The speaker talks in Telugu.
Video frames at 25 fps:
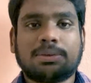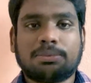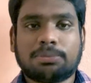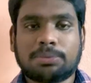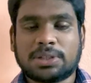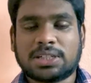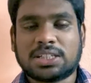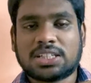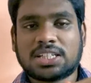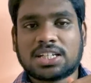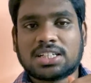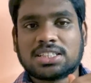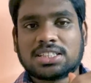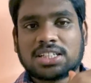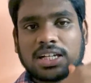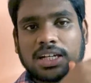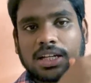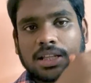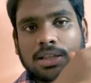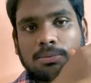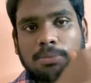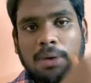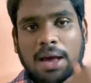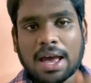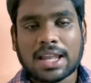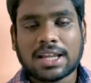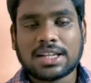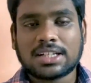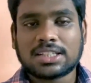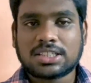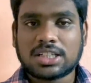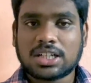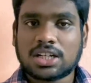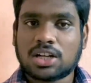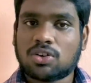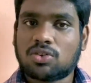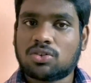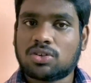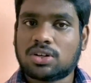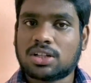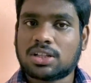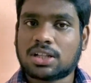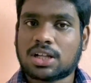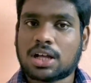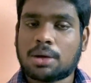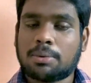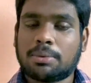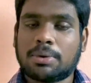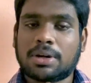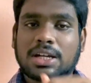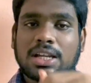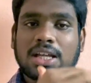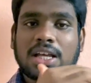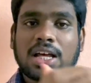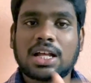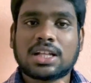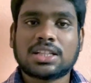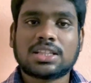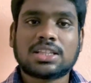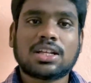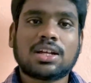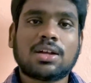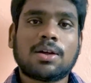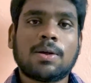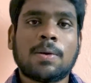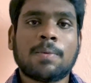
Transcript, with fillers: పిస్టన్స్ అనేది బ్యాలెన్సింగ్గా ఉండదు కాబట్టి అంత